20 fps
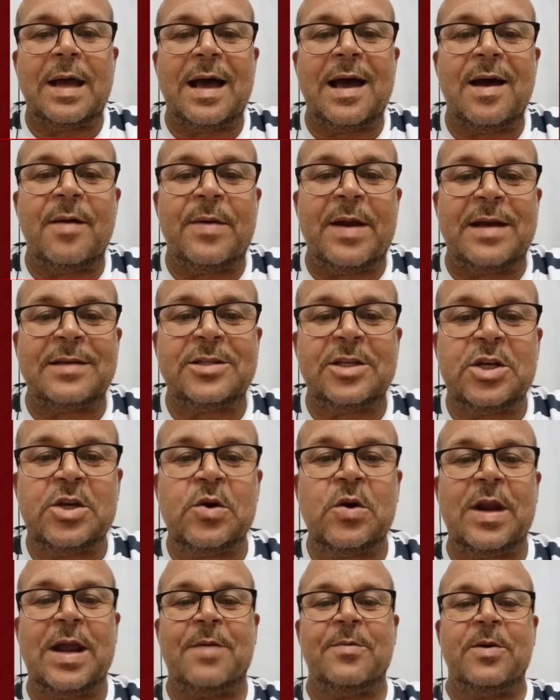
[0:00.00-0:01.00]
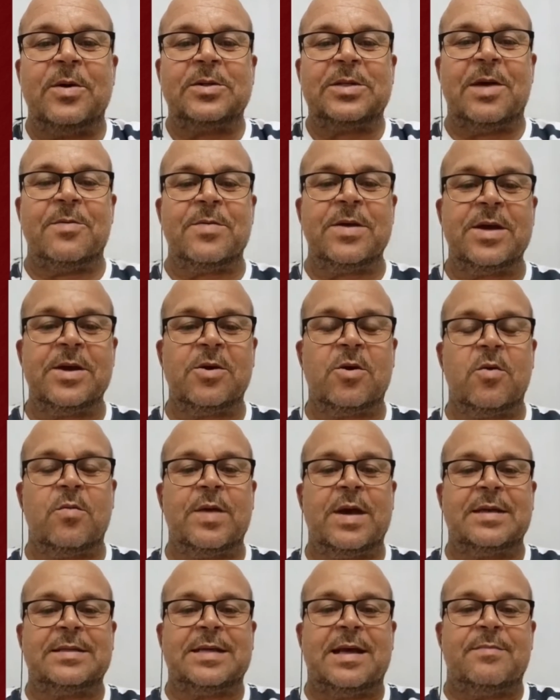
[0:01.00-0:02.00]
Olá, Brasil, olá meus
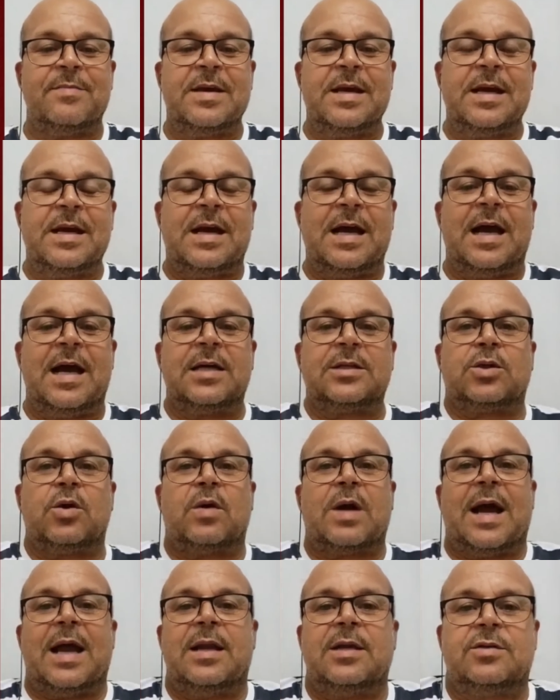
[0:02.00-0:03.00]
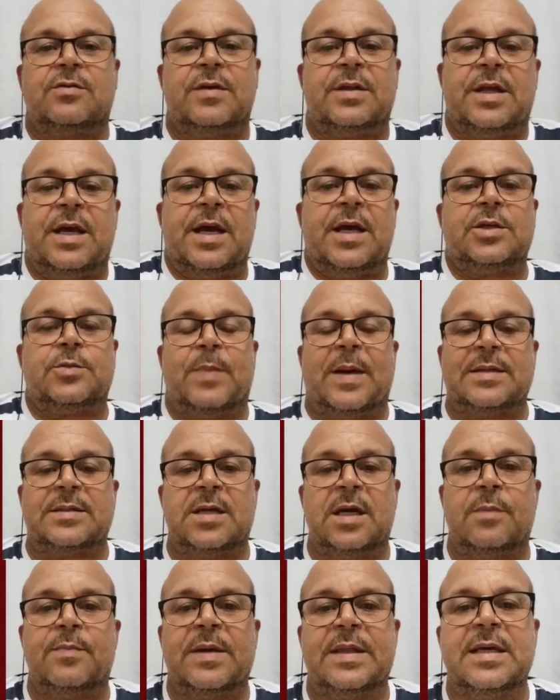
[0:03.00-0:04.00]
amigos, minhas amigas. Sou Carlinhos Vidente,
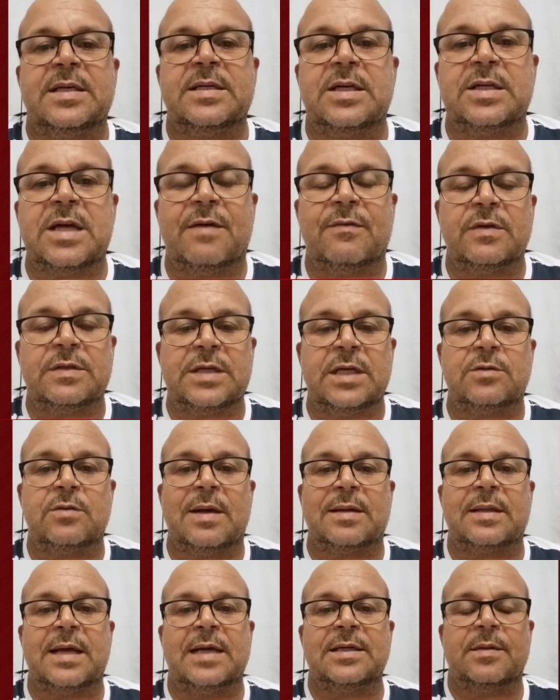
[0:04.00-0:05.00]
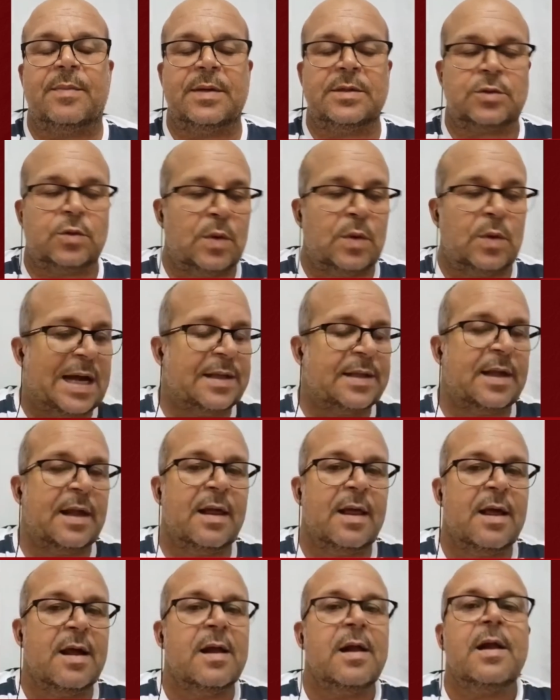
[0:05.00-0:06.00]
passando para desejar a vocês uma tarde
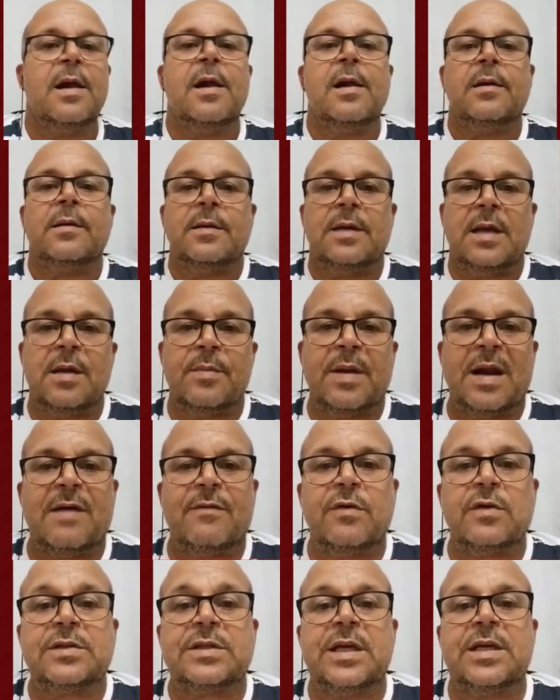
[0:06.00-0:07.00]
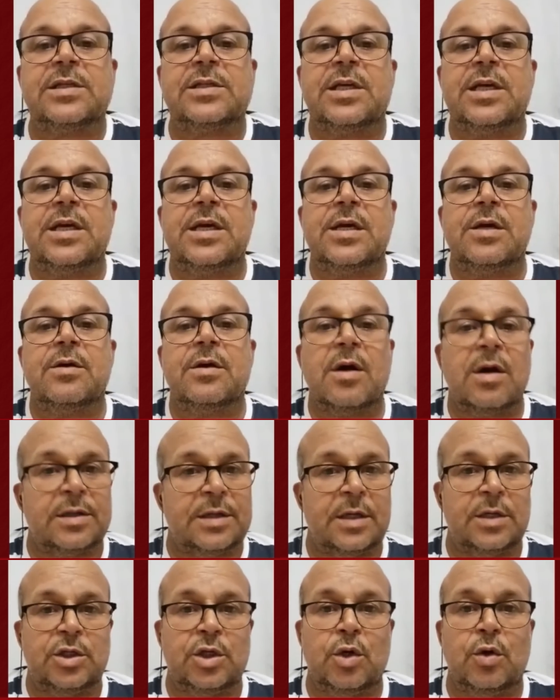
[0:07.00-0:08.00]
abençoada. Lembrar vocês que
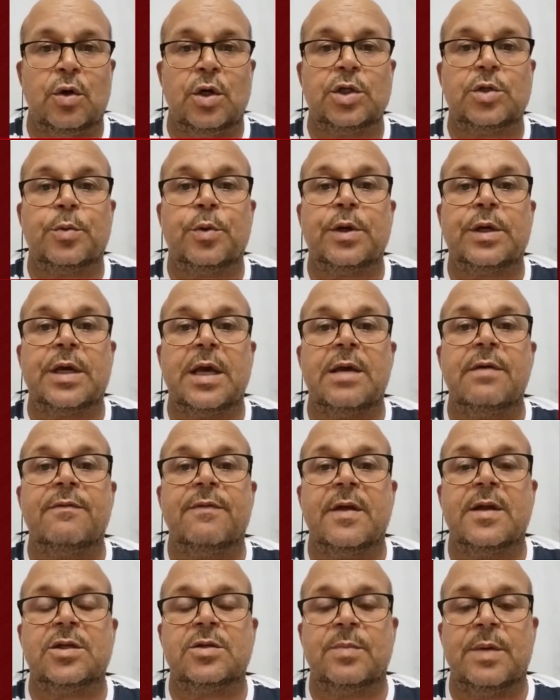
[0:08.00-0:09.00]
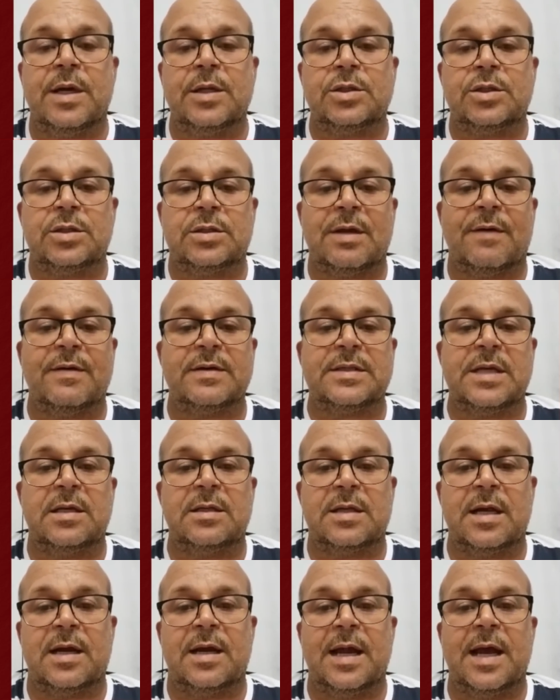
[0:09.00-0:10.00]
não atendi hoje porque infelizmente
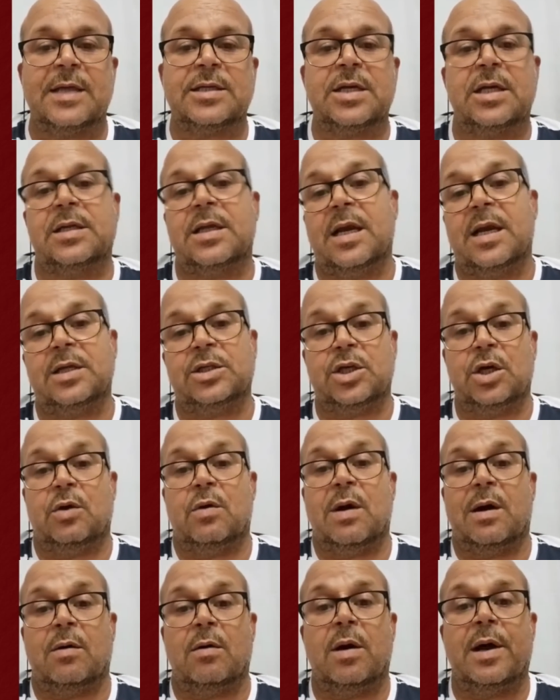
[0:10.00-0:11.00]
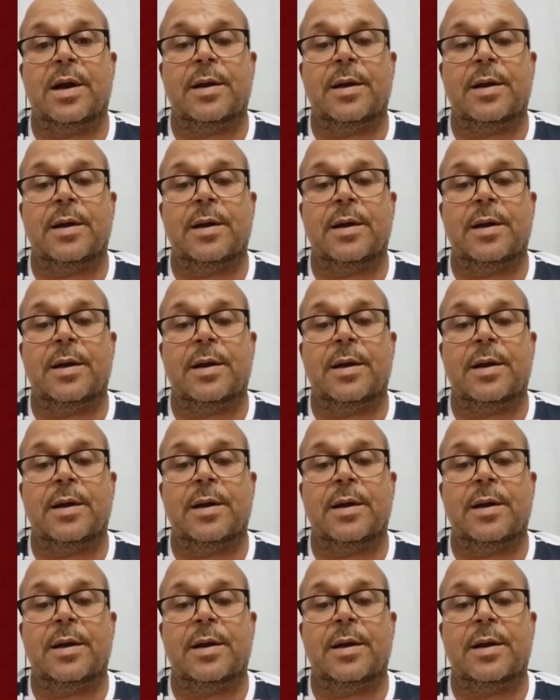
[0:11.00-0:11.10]
estava sem internet, a internet chegou